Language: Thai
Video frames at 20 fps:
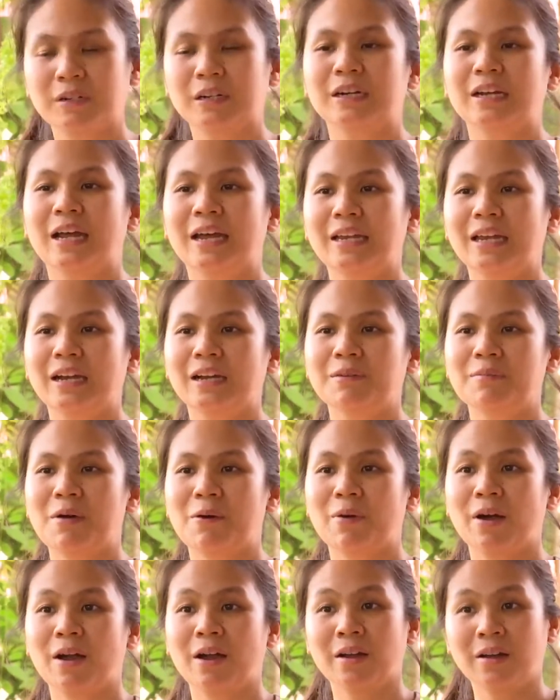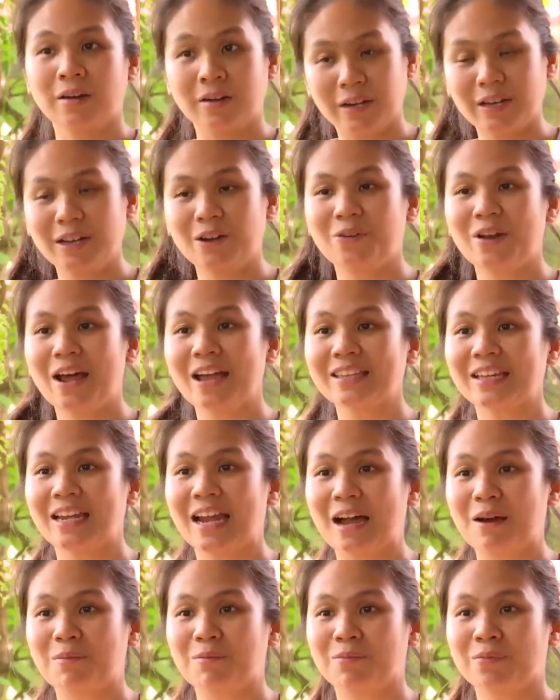เกิดไอเดียขึ้นมาว่าเฮ้ยเราน่าจะ
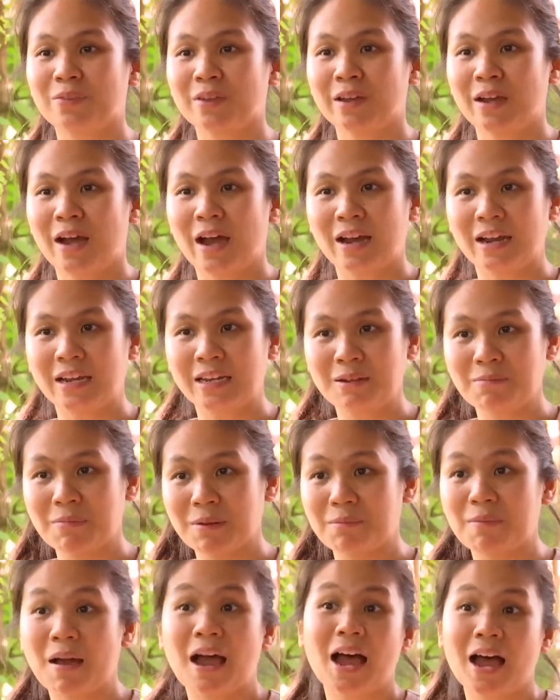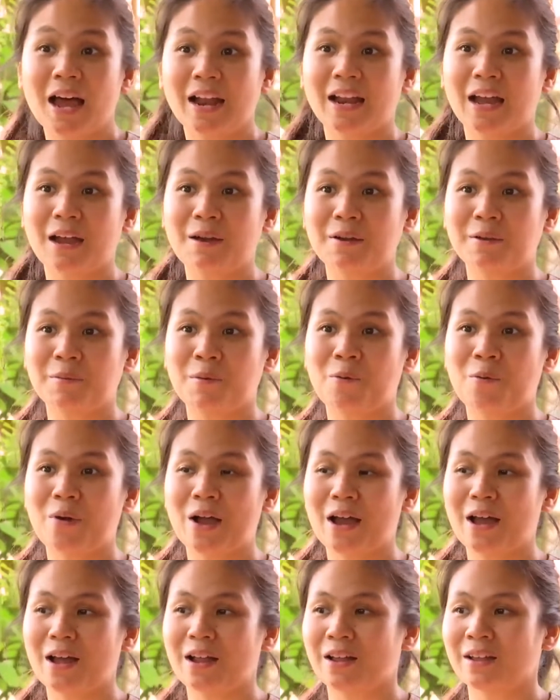ทำอะไรที่มันบ้านะเพราะ
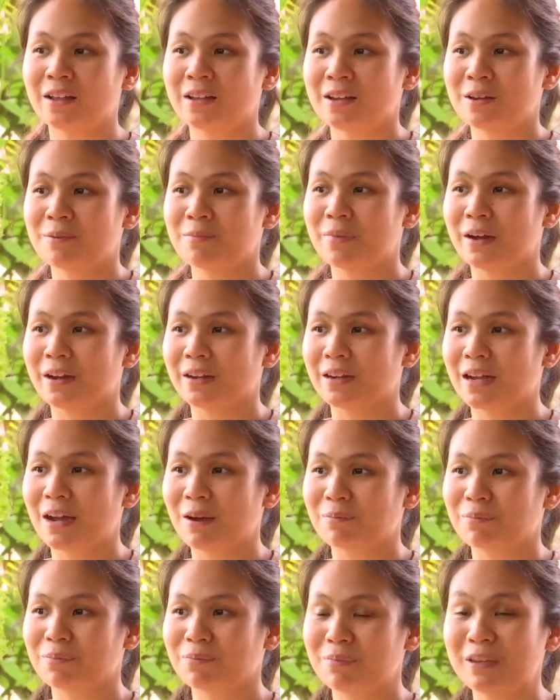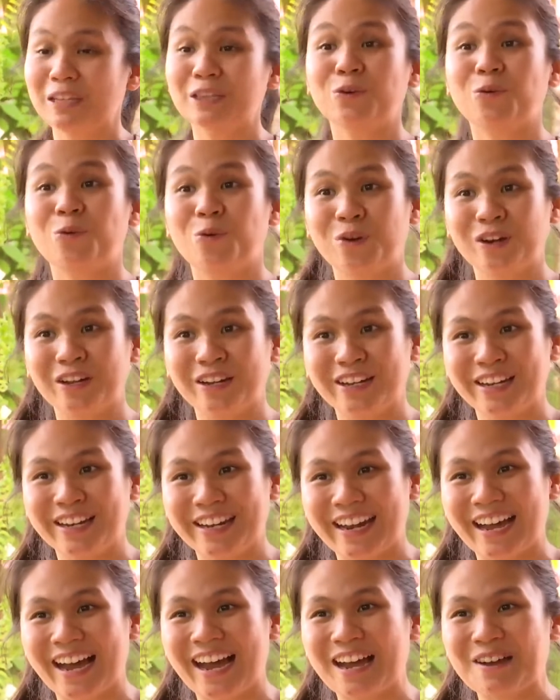ว่าเหมือนกับพี่ตูน
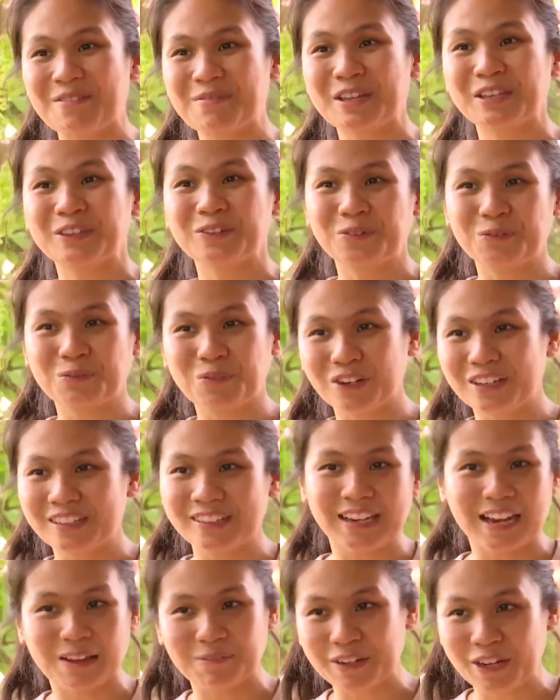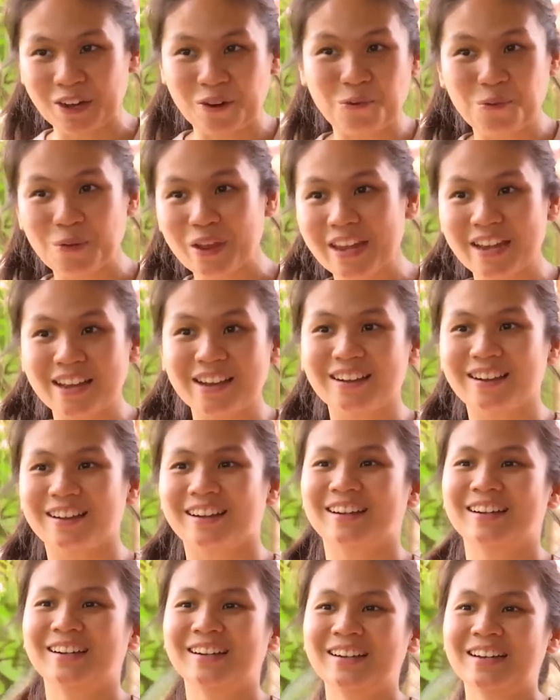นะคะพี่ตูนบิดี้แลมที่เขาวิ่ง
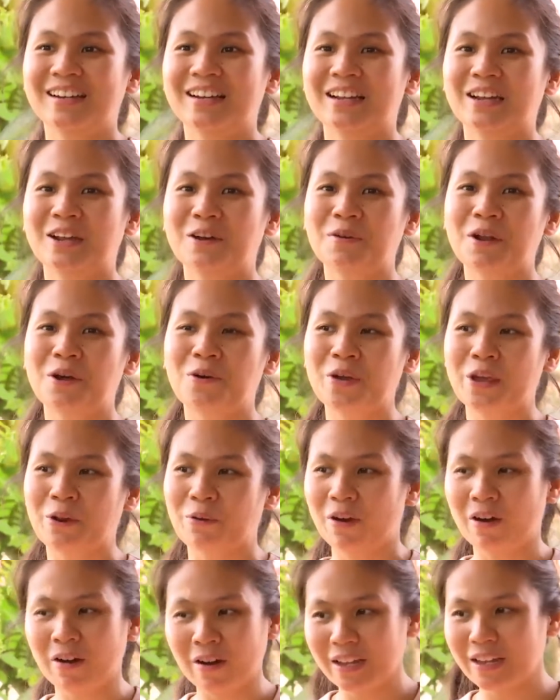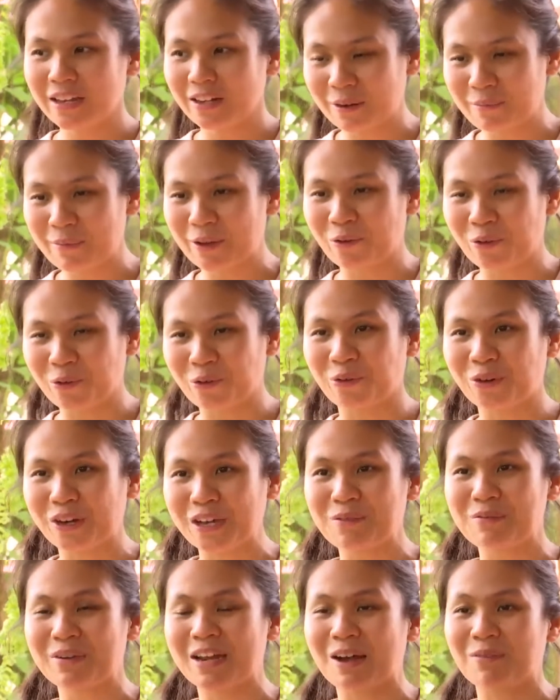แล้วเราเห็นว่าเฮ้ยทำไมคนคน
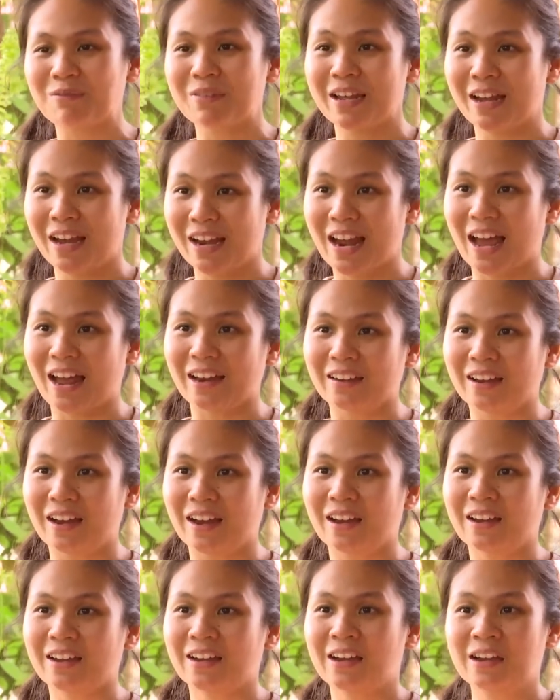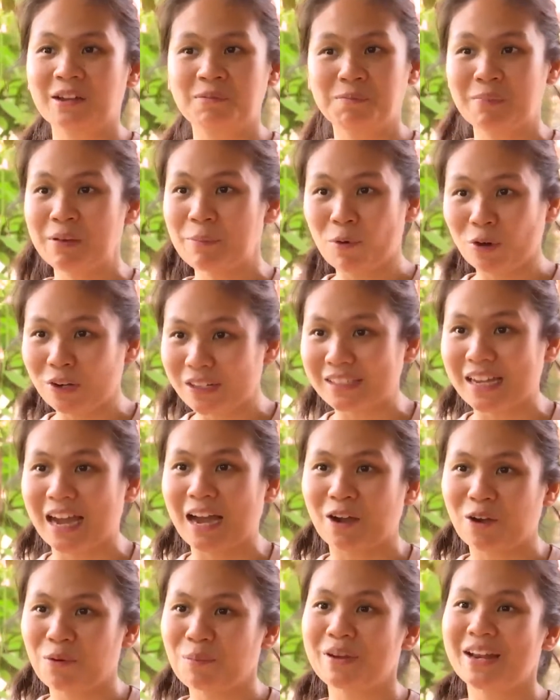นี้มันทำได้ขนาดเนี้ยไม่บริจา
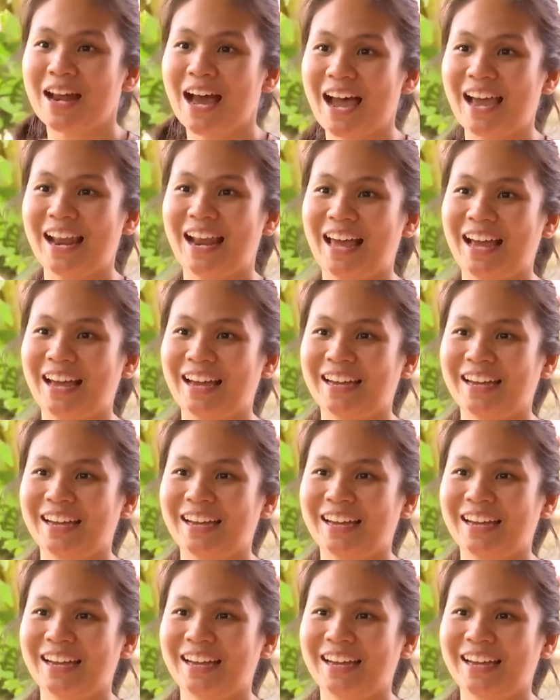คกก็ไม่ได้แล้ว